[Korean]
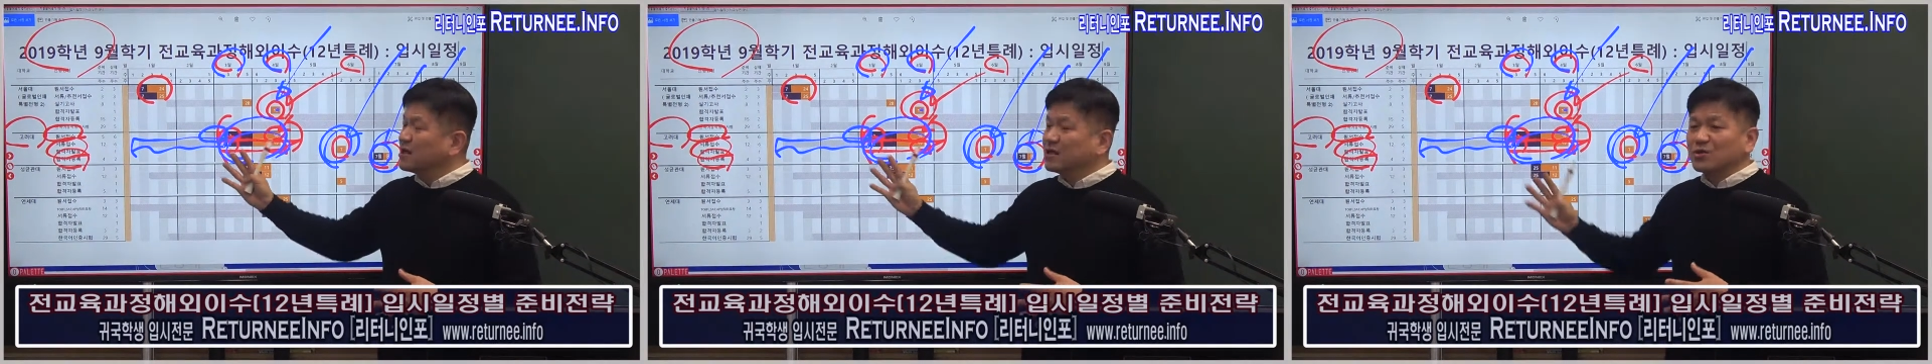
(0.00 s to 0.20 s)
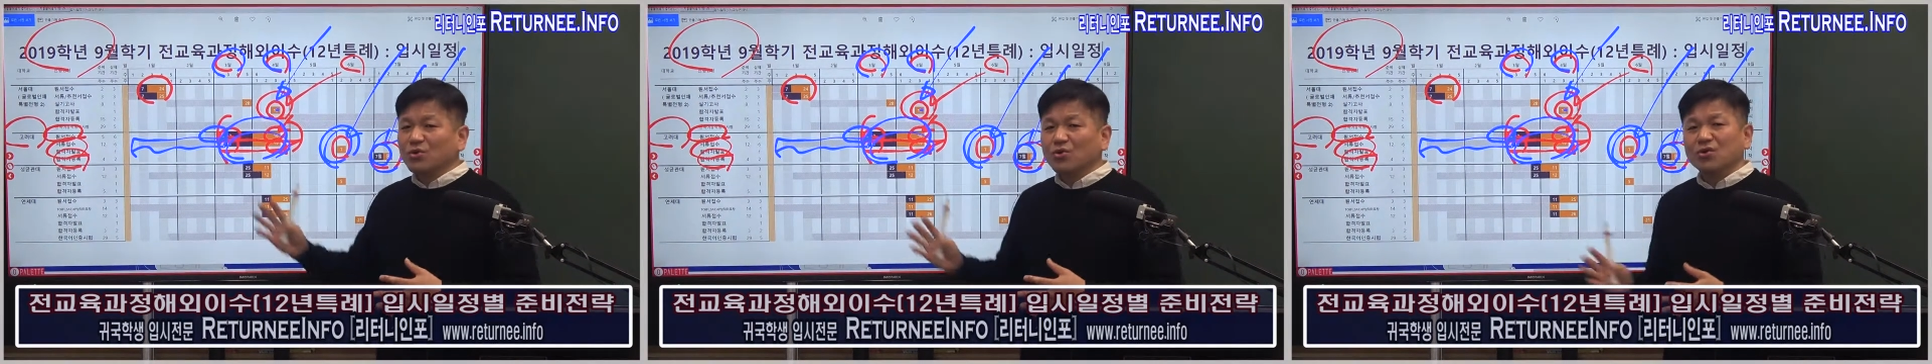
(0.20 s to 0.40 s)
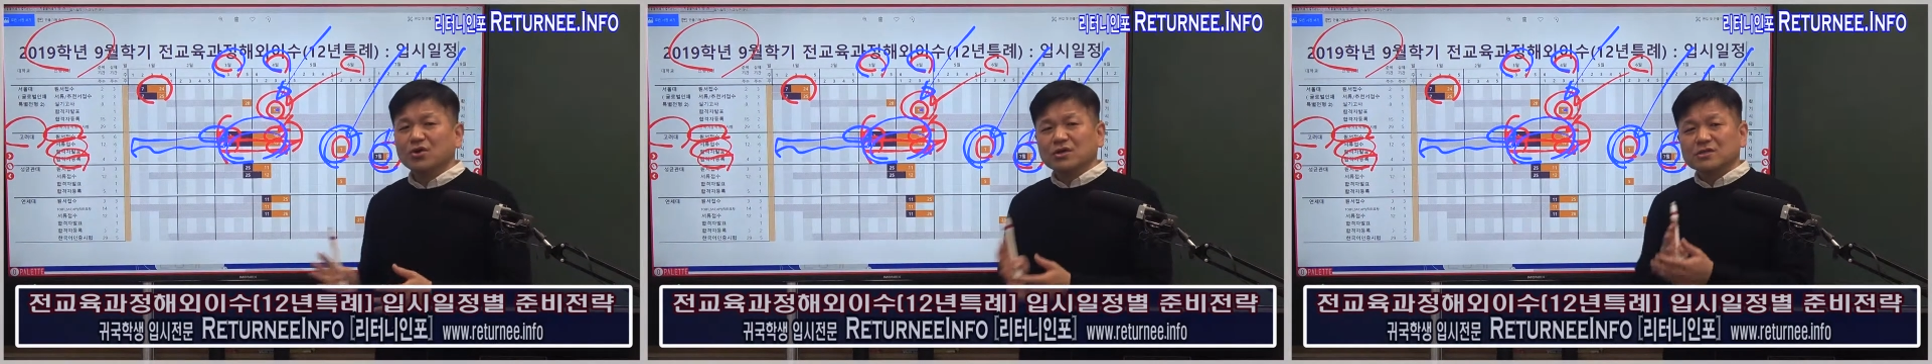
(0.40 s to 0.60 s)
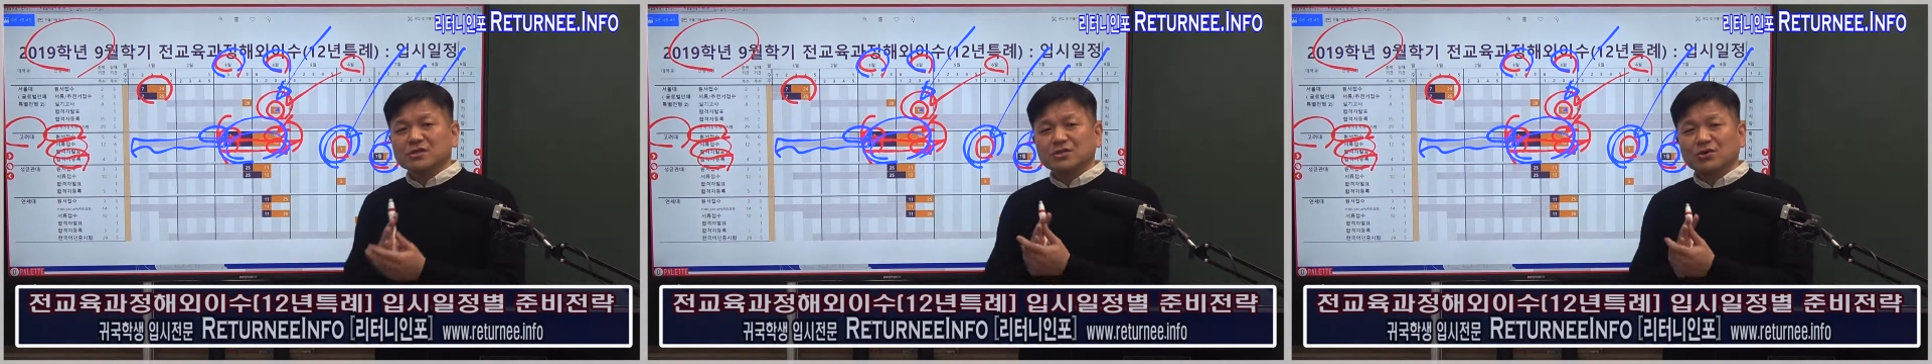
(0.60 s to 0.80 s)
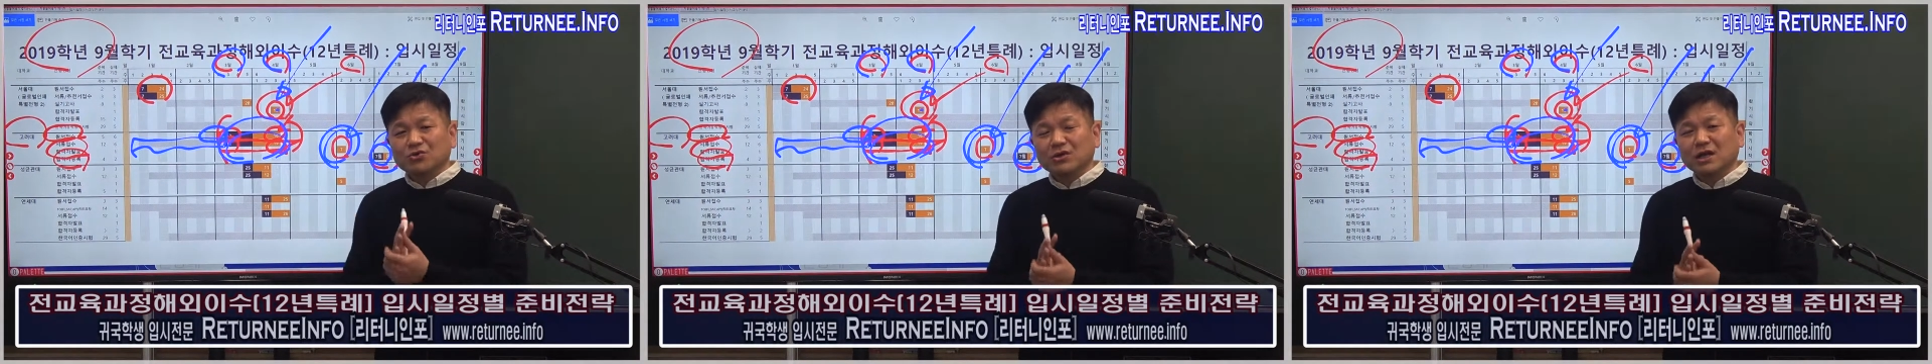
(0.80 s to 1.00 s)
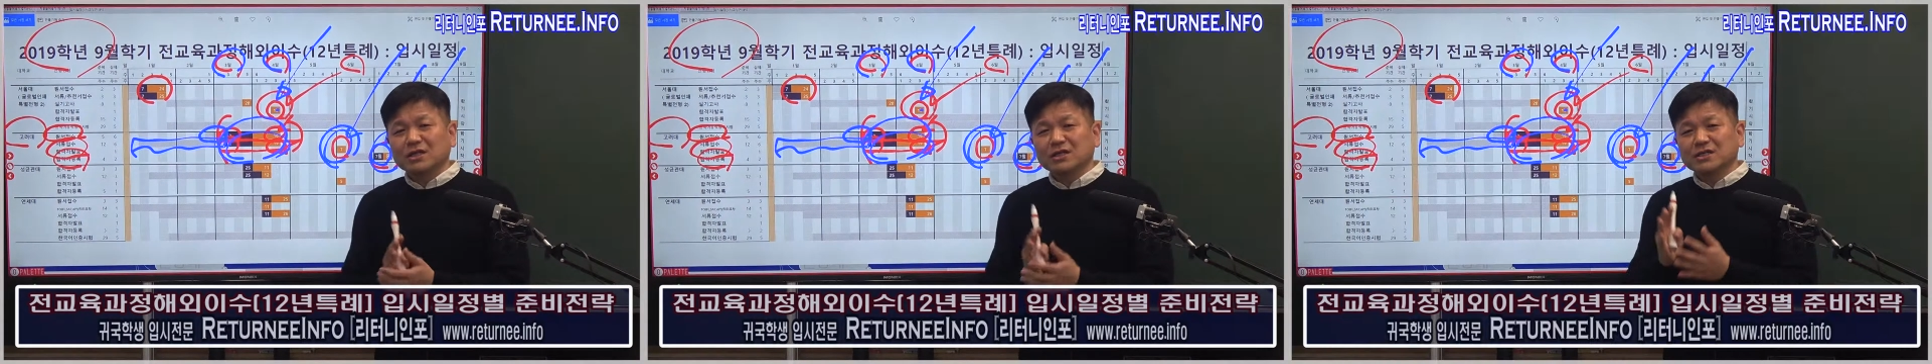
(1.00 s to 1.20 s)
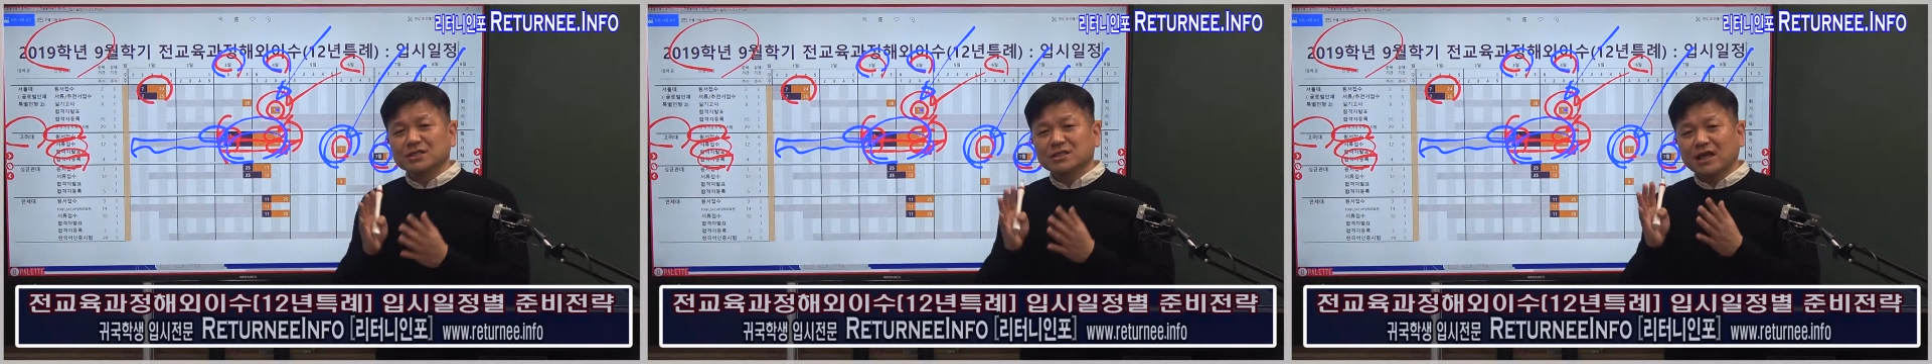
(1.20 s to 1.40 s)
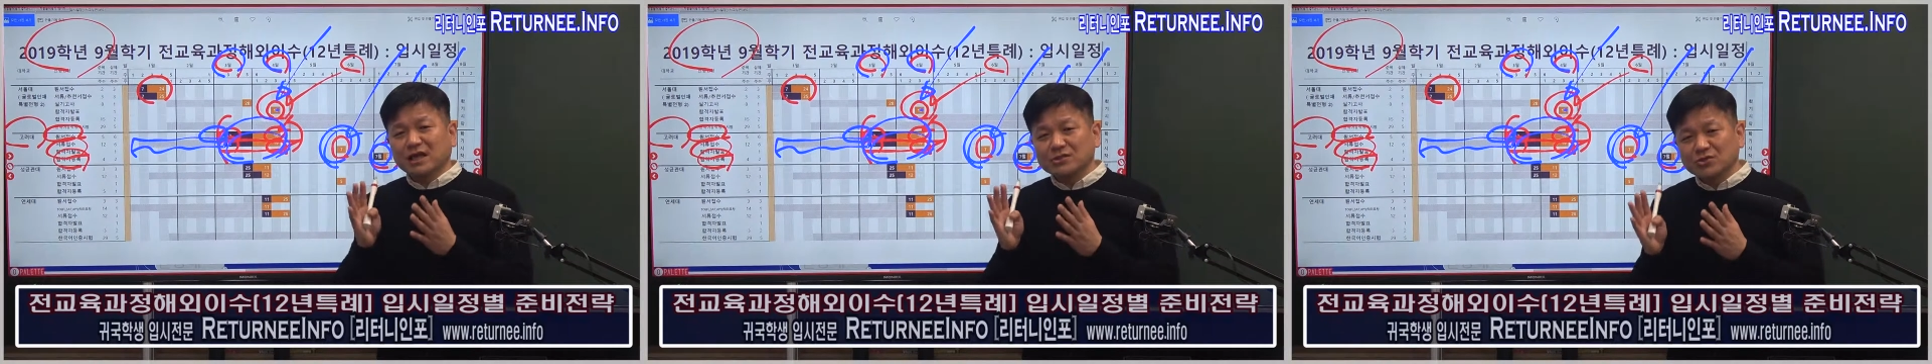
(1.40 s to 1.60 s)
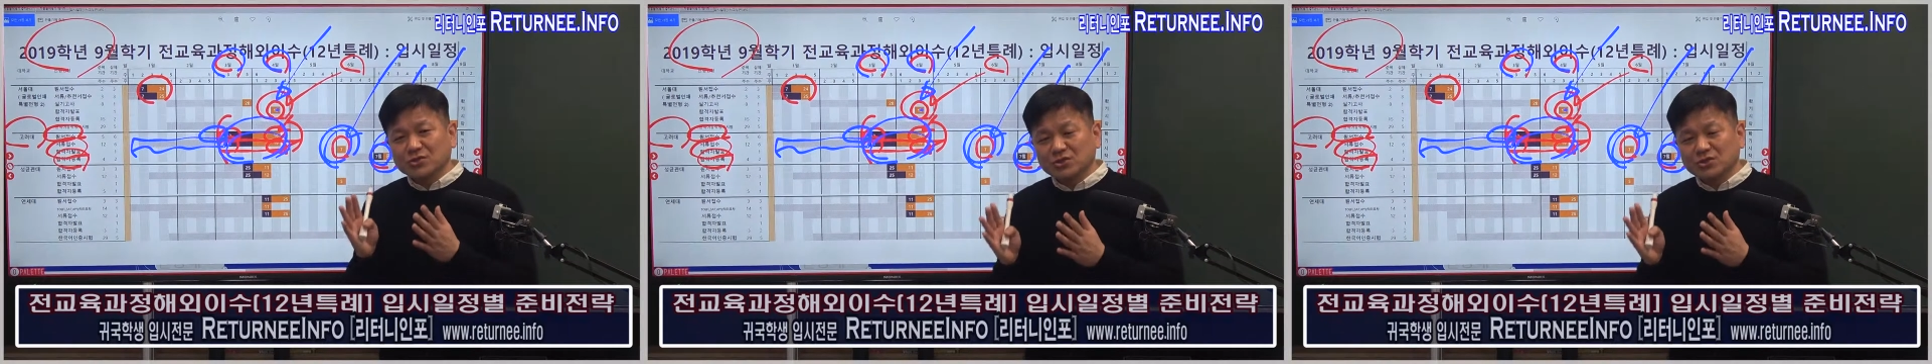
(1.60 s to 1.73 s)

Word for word: 그래도 서류라는 것이